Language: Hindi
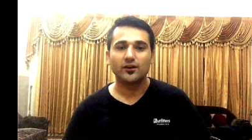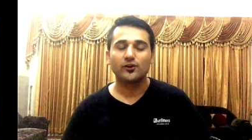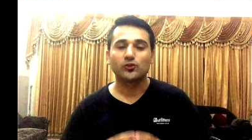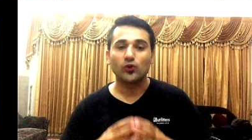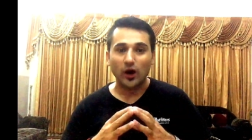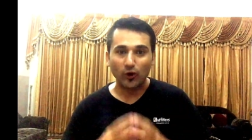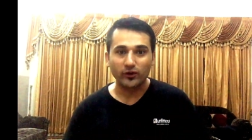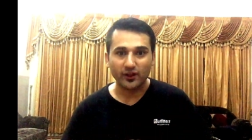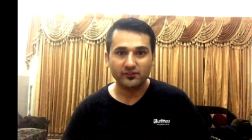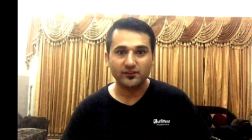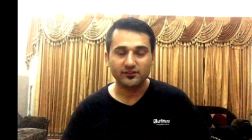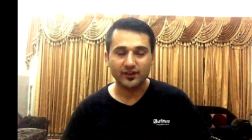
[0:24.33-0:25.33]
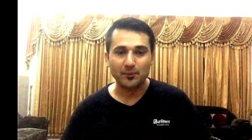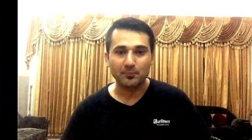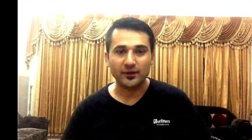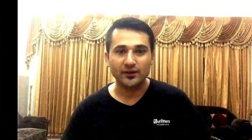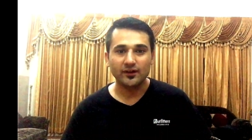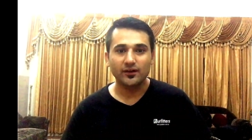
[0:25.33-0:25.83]
सो हाउ डज दिस
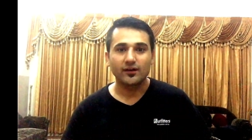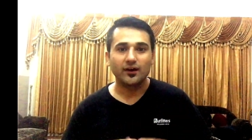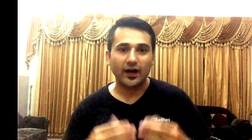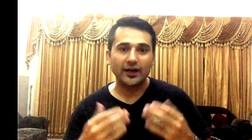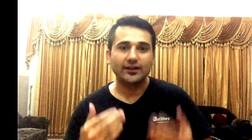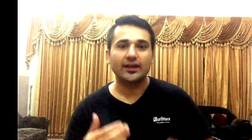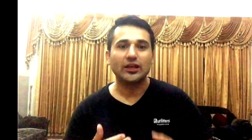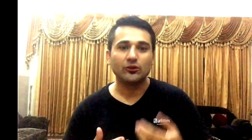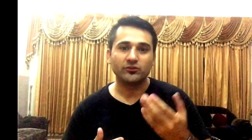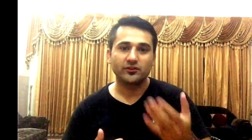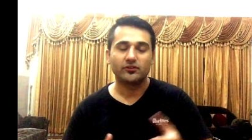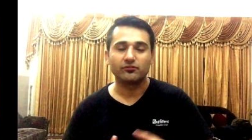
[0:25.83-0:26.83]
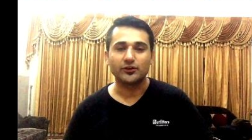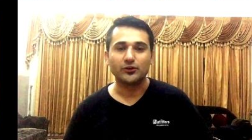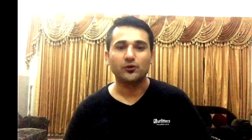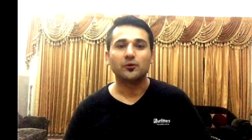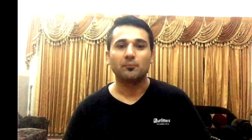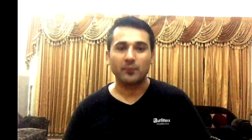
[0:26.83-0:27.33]
हैपन आई टेल यू इन दिस वीडियो
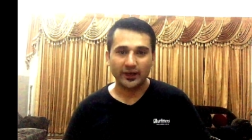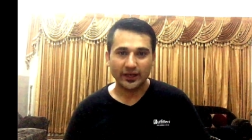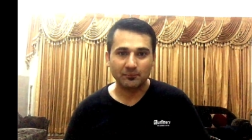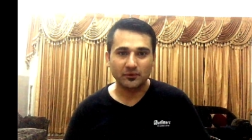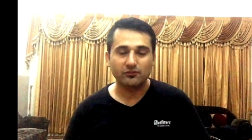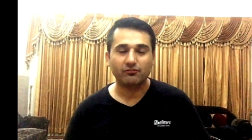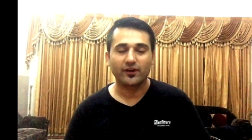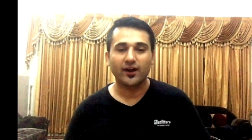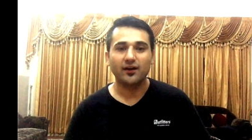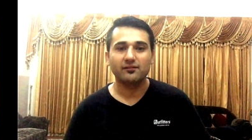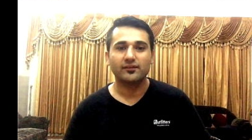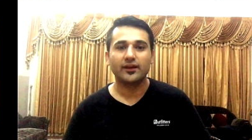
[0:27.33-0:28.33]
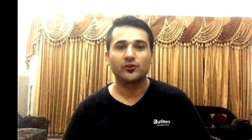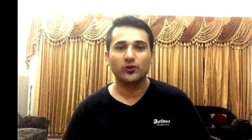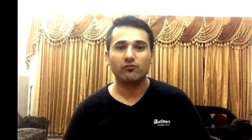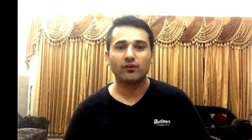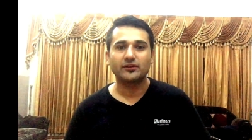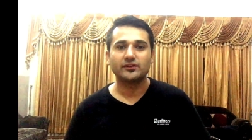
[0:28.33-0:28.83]
माई नेम इज फराज एंड यू आर
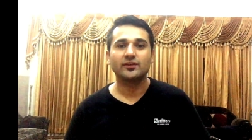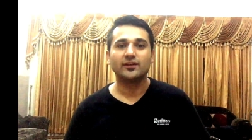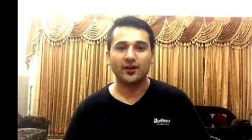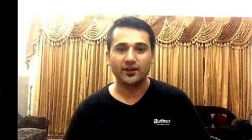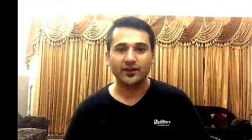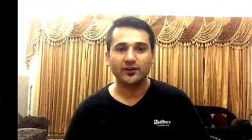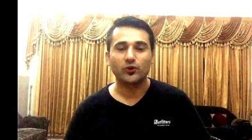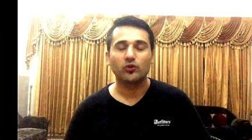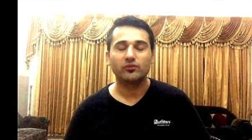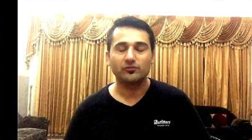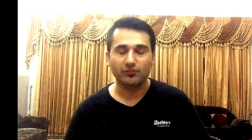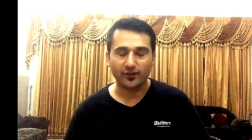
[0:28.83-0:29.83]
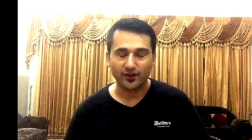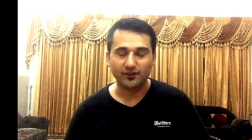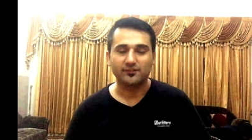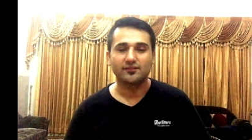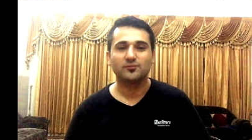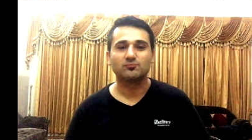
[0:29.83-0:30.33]
वॉचिंग लर्न एंड ग्रो विद
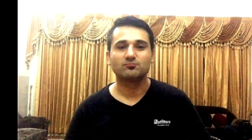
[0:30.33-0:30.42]
फराज़